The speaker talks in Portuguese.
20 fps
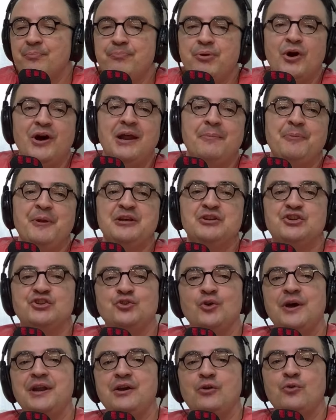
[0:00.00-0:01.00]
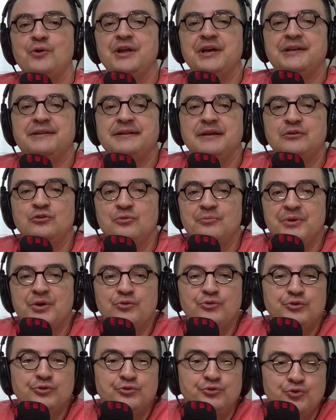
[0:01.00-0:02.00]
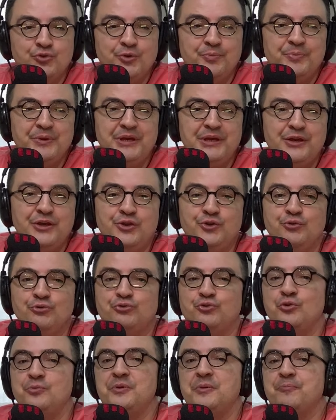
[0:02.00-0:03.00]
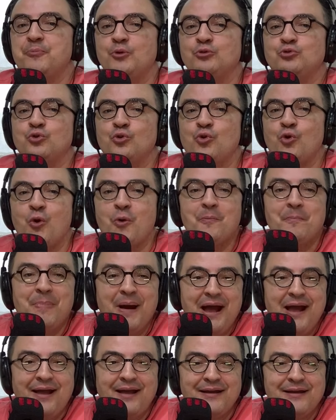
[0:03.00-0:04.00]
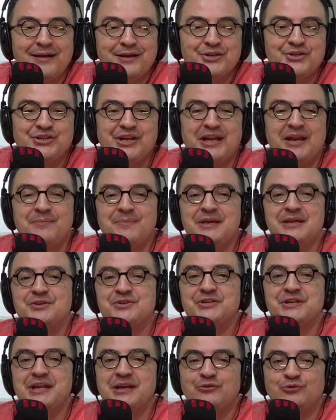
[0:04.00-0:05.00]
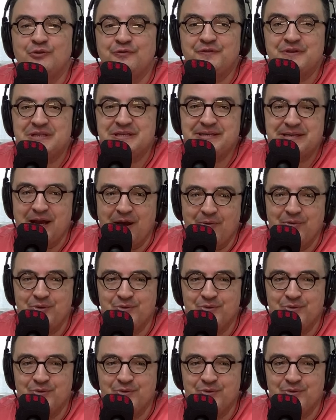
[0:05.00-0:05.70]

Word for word: Bora pra história conectando o meu YouTube, youtube.com barra Jeremias Neto Oficial.